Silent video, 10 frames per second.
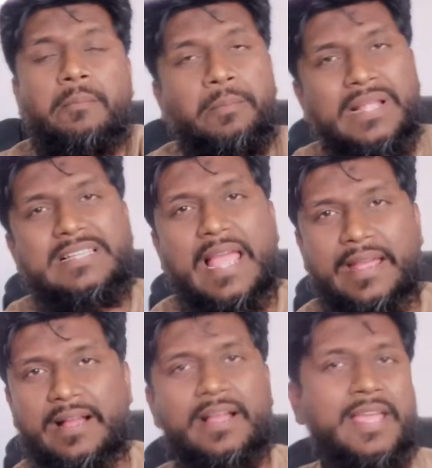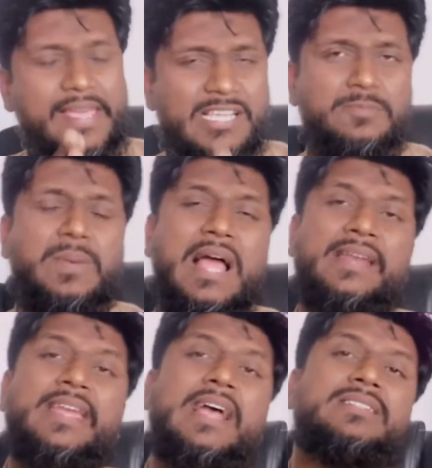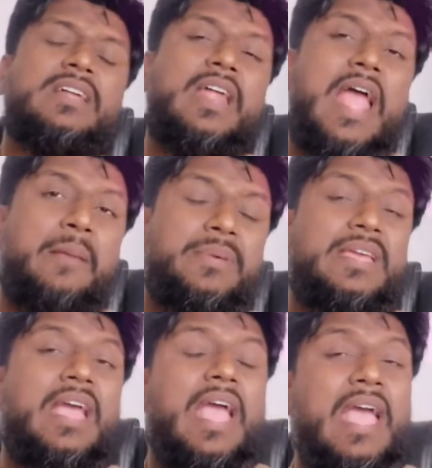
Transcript: मिल जाएगा इस प्लान के अंदर अभी